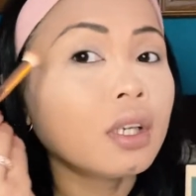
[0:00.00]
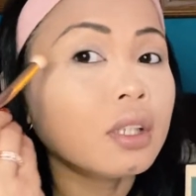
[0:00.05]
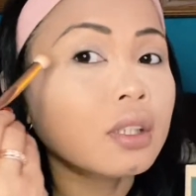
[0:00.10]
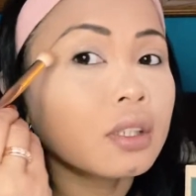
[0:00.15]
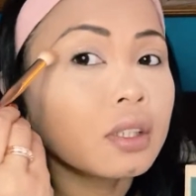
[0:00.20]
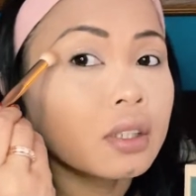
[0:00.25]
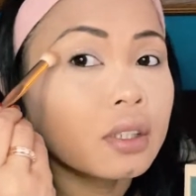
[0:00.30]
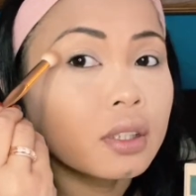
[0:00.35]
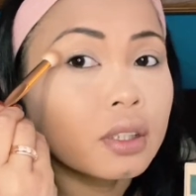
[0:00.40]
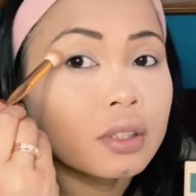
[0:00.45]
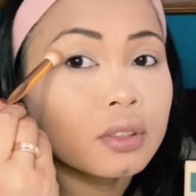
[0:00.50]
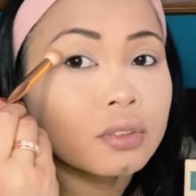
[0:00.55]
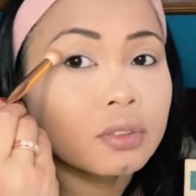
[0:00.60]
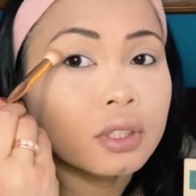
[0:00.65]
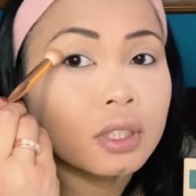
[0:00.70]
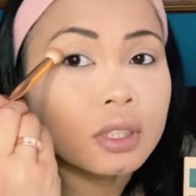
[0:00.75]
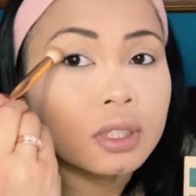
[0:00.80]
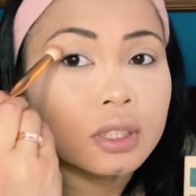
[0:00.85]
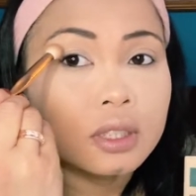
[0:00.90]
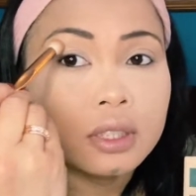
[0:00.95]
And then, ano
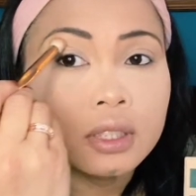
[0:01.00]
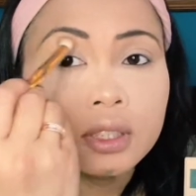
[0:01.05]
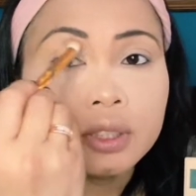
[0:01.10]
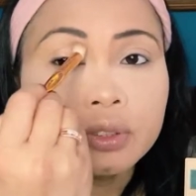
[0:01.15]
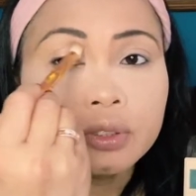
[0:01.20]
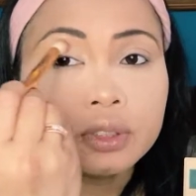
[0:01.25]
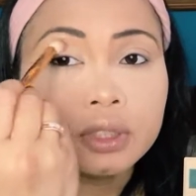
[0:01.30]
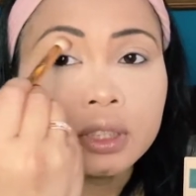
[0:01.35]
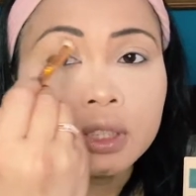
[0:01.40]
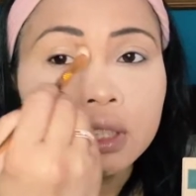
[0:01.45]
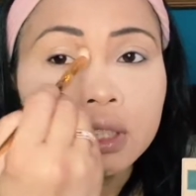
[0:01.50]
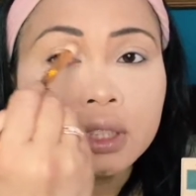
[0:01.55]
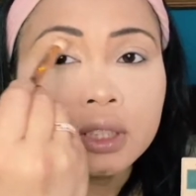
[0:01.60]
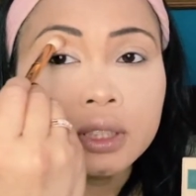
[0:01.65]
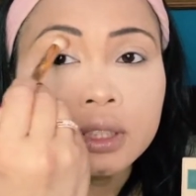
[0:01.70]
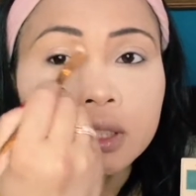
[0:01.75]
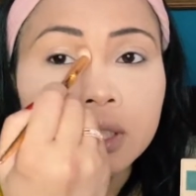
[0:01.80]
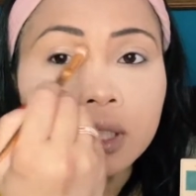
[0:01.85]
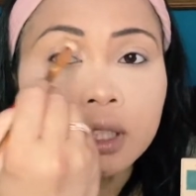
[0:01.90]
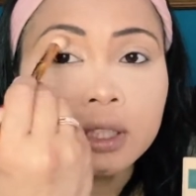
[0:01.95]
natin dito sa
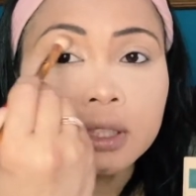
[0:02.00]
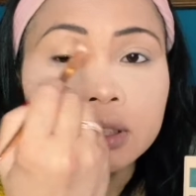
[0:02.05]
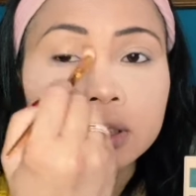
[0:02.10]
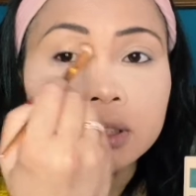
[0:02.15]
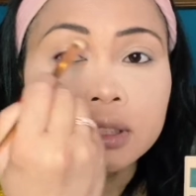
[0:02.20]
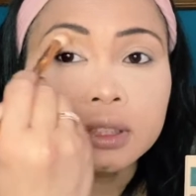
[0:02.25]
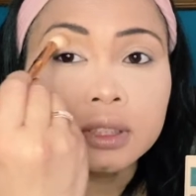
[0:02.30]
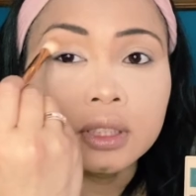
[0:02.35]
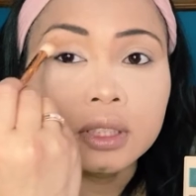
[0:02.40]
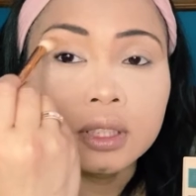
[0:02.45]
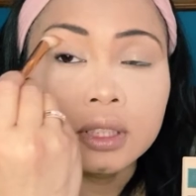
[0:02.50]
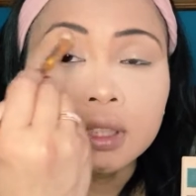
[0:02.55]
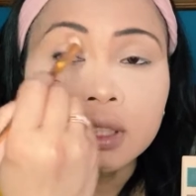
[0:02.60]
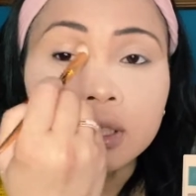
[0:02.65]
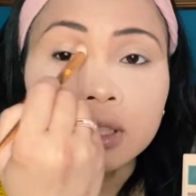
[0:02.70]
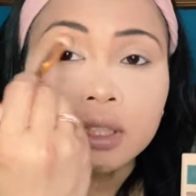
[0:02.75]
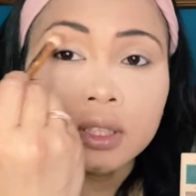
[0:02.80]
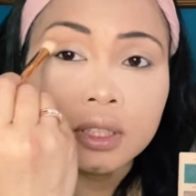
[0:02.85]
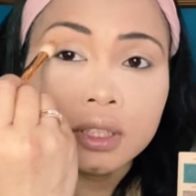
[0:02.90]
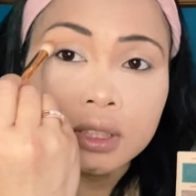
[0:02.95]
gilid, guys?
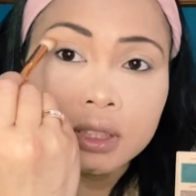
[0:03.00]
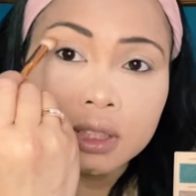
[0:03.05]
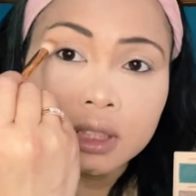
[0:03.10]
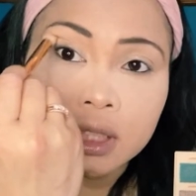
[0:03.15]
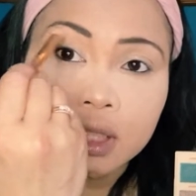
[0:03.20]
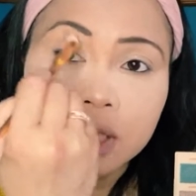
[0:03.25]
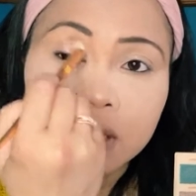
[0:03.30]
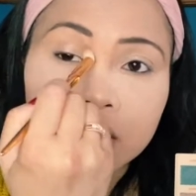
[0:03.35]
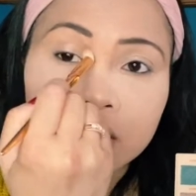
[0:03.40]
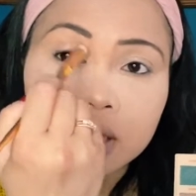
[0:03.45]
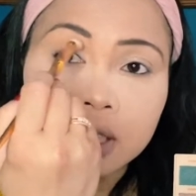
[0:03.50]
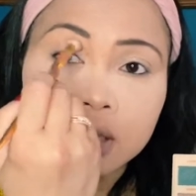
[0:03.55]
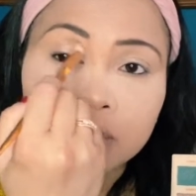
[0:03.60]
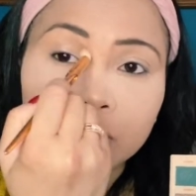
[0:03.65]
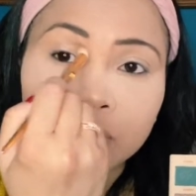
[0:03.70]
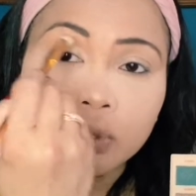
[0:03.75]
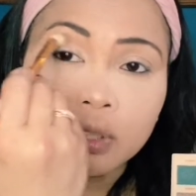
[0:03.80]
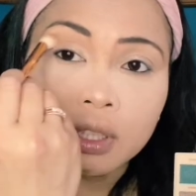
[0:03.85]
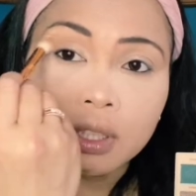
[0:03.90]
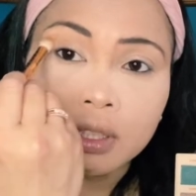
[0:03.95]
Silhikin
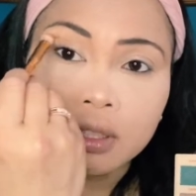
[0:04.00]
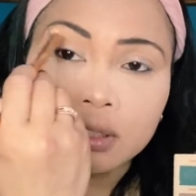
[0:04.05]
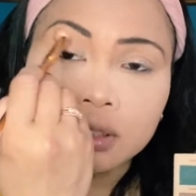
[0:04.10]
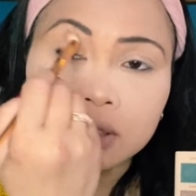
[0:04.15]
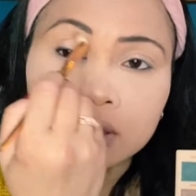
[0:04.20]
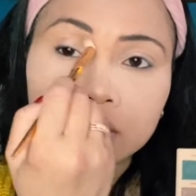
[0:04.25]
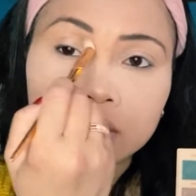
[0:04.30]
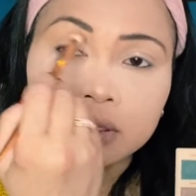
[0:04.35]
mo lang.